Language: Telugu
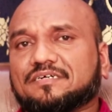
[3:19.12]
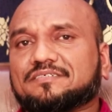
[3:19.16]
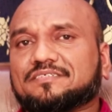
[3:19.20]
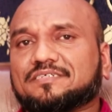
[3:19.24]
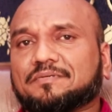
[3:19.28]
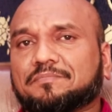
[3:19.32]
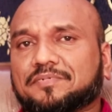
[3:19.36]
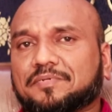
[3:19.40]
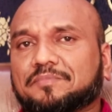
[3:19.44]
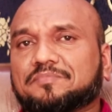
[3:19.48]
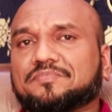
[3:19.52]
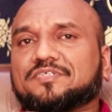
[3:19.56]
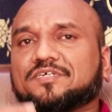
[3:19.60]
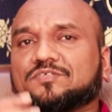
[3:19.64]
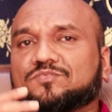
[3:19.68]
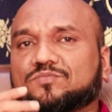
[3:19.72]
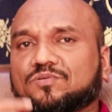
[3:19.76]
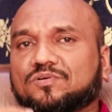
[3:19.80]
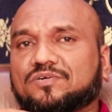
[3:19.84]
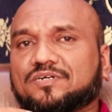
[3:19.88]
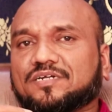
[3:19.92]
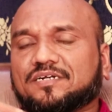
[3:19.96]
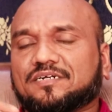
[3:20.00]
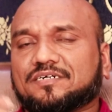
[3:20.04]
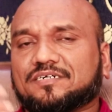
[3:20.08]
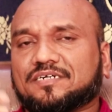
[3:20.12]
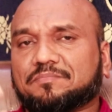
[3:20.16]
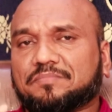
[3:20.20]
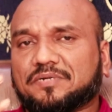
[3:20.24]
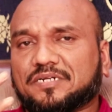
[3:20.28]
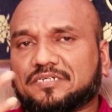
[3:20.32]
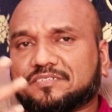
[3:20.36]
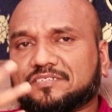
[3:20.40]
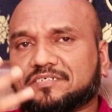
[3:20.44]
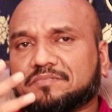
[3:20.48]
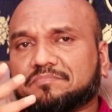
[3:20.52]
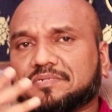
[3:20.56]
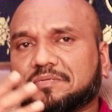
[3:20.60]
సిమ్టమ్స్ తీసుకుంటున్నారు
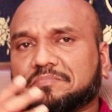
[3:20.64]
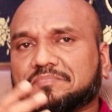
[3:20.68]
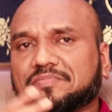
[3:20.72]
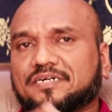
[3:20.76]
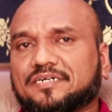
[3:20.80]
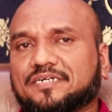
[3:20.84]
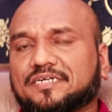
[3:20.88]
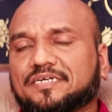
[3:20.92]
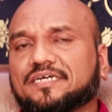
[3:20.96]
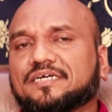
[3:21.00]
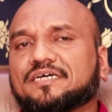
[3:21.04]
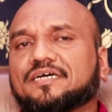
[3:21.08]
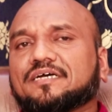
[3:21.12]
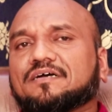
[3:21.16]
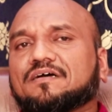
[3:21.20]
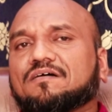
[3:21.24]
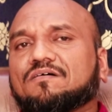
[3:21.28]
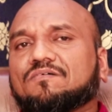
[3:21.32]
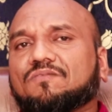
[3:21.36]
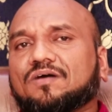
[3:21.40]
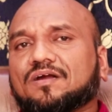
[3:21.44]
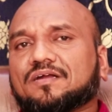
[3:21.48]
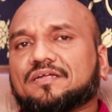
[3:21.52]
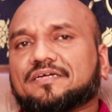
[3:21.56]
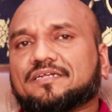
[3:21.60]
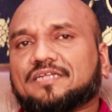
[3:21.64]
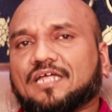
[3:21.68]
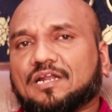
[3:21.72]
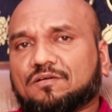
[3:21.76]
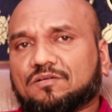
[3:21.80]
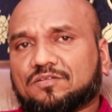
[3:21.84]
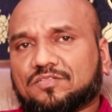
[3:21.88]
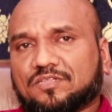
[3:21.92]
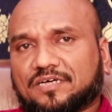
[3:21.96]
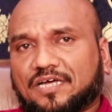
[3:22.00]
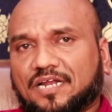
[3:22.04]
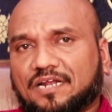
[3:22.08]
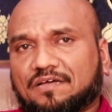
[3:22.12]
డిప్రెషన్ సిమ్టమ్స్ అంటే వాళ్ళకి
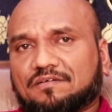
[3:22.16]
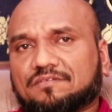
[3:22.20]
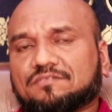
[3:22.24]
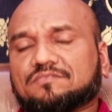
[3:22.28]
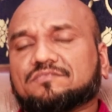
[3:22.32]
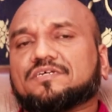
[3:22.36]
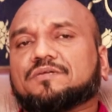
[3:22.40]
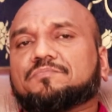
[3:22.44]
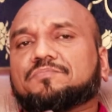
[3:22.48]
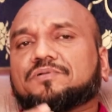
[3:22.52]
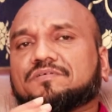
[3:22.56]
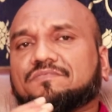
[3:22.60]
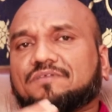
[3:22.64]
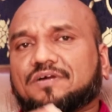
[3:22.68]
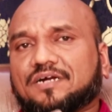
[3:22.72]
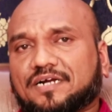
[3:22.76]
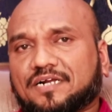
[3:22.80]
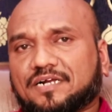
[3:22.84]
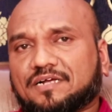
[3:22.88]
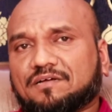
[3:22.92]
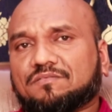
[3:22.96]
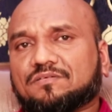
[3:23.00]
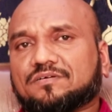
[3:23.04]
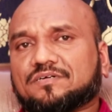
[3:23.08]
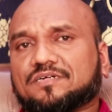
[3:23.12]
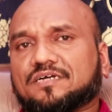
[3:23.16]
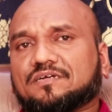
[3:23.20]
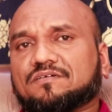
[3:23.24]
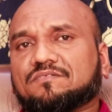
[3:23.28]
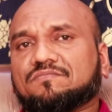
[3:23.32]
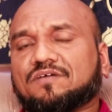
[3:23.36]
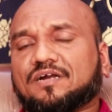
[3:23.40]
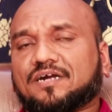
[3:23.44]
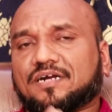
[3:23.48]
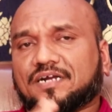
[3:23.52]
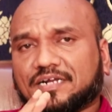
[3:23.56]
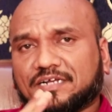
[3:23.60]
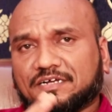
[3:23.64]
నలుగురితో కలవరు ఎప్పుడు ఒంటరిగా ఉంటారు
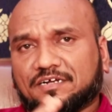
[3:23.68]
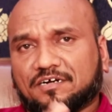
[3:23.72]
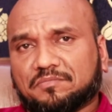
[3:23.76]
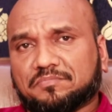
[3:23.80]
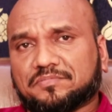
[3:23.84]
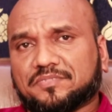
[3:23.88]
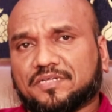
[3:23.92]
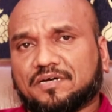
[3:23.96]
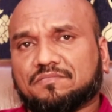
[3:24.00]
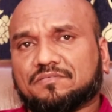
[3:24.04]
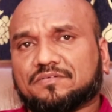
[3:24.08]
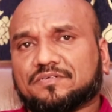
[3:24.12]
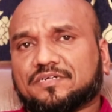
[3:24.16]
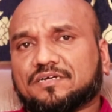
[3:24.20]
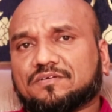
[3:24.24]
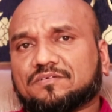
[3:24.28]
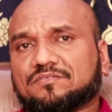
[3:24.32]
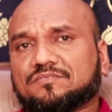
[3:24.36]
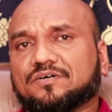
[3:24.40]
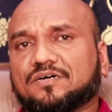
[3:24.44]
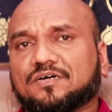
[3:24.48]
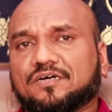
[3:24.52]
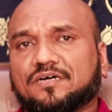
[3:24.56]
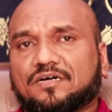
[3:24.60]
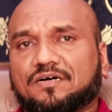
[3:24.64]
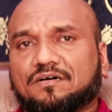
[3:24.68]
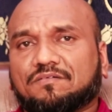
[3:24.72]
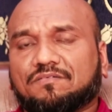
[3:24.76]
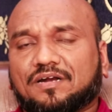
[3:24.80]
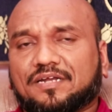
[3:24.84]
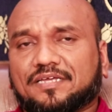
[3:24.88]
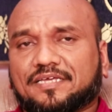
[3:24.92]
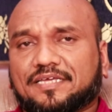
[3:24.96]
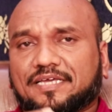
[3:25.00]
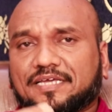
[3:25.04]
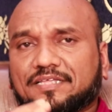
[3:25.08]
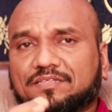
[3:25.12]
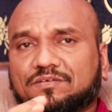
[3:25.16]
ఒంటరిగా గడుపుతూ ఉంటారు
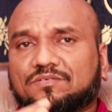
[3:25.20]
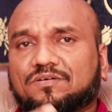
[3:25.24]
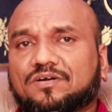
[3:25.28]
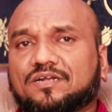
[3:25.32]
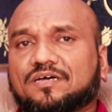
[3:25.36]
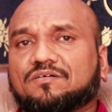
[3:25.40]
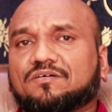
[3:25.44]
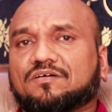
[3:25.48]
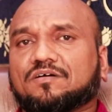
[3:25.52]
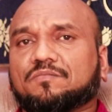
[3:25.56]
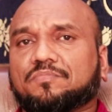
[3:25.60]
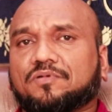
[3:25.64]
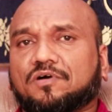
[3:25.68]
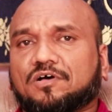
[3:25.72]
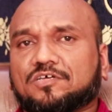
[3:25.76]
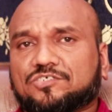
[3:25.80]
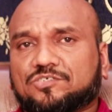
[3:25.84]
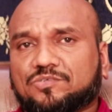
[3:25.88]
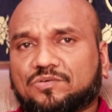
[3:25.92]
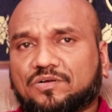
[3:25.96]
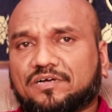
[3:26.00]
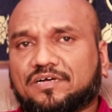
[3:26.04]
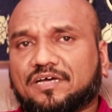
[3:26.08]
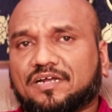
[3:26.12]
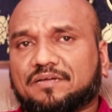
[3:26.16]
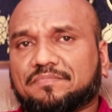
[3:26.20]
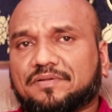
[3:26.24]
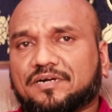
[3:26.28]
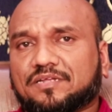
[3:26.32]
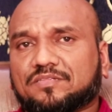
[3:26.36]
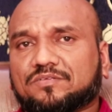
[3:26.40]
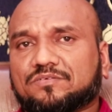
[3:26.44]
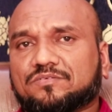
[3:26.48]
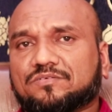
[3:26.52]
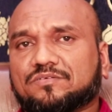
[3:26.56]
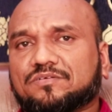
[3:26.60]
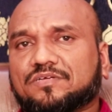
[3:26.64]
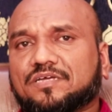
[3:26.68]
వాళ్ళకి ఏది కూడా ఒక పాజిటివ్గా
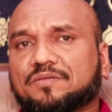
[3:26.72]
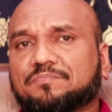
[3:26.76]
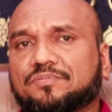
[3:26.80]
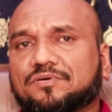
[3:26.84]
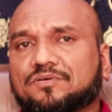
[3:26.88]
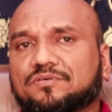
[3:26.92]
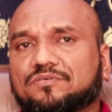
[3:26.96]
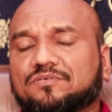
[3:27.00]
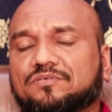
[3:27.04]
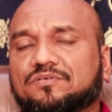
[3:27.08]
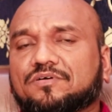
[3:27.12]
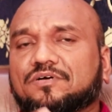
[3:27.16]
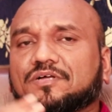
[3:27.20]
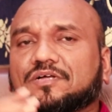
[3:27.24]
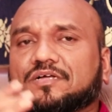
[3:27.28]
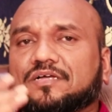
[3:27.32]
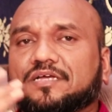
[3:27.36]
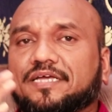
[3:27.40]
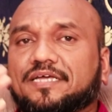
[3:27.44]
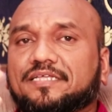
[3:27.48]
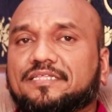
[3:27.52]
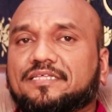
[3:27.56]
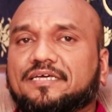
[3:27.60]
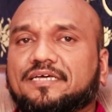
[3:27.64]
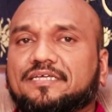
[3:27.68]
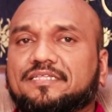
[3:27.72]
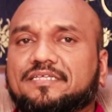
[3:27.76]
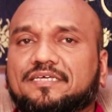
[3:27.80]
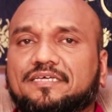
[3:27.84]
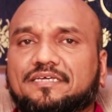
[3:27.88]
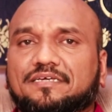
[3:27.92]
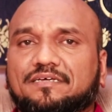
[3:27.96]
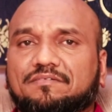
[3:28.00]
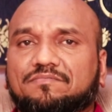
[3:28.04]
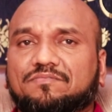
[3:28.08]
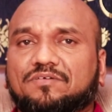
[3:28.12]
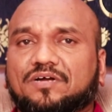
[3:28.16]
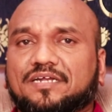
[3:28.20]
కనపడదు ఎప్పుడు ఇది ఏది
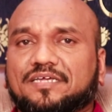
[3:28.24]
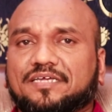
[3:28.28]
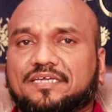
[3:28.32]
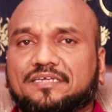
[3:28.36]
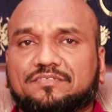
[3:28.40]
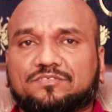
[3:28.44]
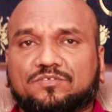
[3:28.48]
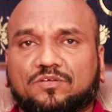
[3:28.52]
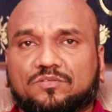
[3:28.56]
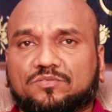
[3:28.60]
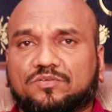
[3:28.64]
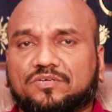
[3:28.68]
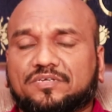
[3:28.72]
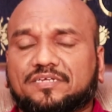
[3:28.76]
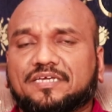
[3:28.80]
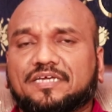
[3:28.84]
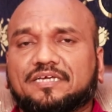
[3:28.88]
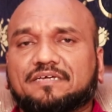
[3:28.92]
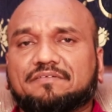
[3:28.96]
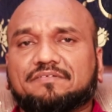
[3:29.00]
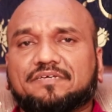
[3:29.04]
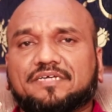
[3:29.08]
వాళ్ళకి సొంత ఏ